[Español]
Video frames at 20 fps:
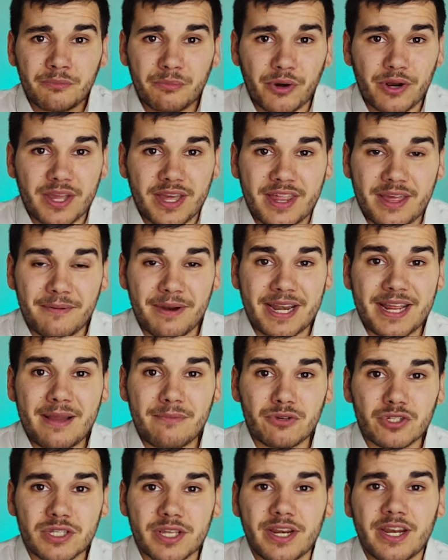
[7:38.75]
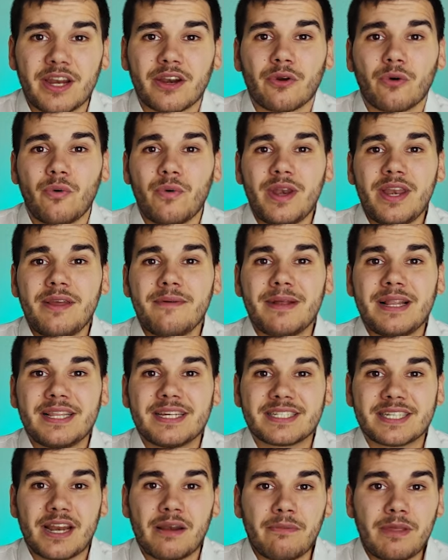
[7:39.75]
porque deberíamos tener un nivel
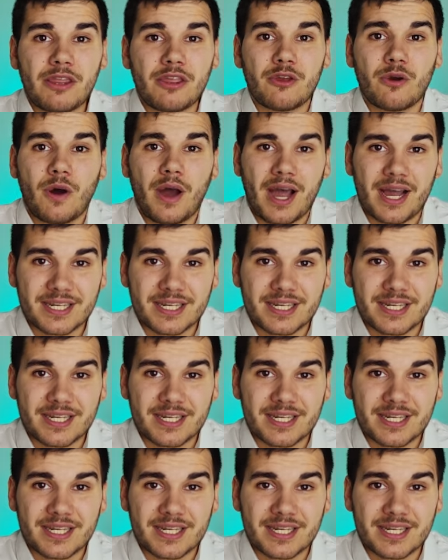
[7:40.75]
de servicio